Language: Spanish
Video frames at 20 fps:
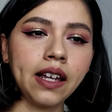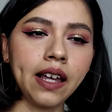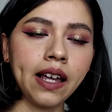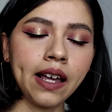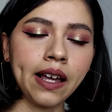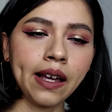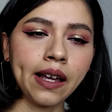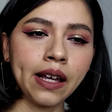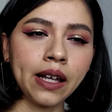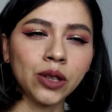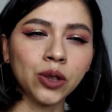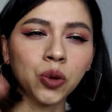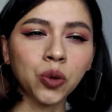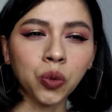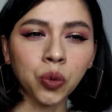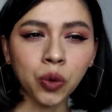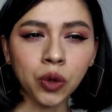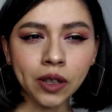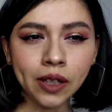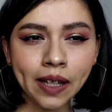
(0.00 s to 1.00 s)
eh,
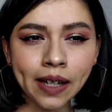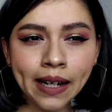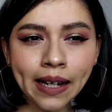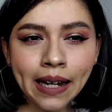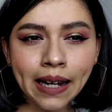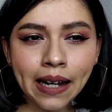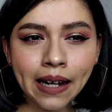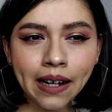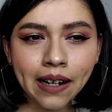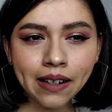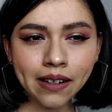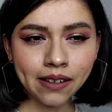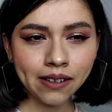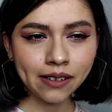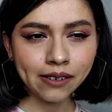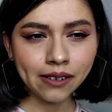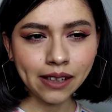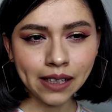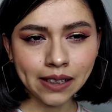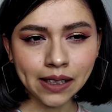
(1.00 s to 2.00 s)
sutil
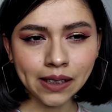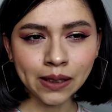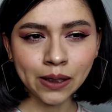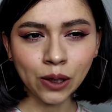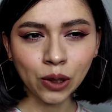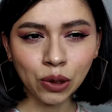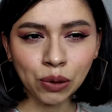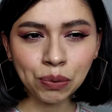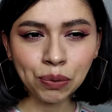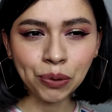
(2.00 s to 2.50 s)
hasta cierto